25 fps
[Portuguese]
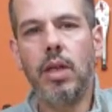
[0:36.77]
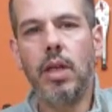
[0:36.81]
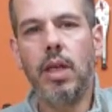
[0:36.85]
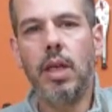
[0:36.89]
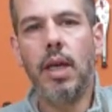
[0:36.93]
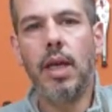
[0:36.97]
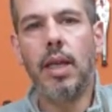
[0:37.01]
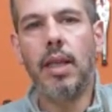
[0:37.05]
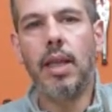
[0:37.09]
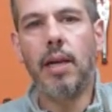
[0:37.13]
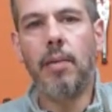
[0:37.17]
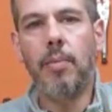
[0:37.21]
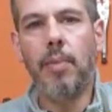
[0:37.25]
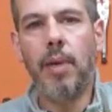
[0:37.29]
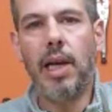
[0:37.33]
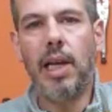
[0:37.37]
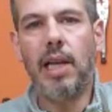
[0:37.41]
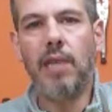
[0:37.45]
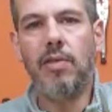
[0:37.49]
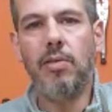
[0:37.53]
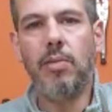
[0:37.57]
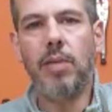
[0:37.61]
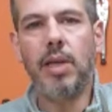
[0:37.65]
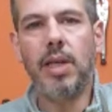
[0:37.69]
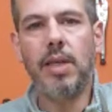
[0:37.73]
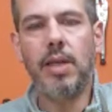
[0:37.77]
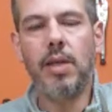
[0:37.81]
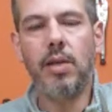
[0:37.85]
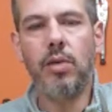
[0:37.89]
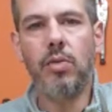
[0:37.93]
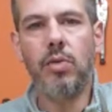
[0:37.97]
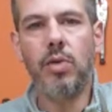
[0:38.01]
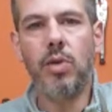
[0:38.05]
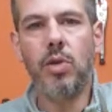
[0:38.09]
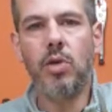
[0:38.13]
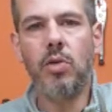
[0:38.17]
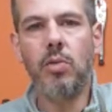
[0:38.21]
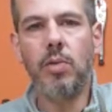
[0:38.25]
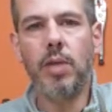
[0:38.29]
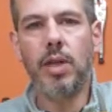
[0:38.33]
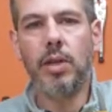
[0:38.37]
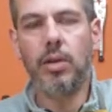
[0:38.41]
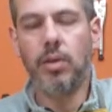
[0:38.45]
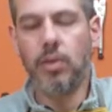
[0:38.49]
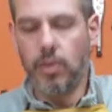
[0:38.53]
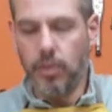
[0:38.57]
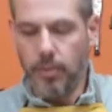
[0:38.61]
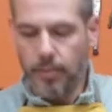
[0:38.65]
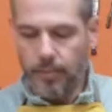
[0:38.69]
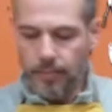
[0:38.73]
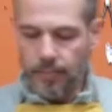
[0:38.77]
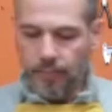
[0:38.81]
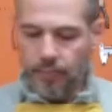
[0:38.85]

que atrapalha a vibração do instrumento.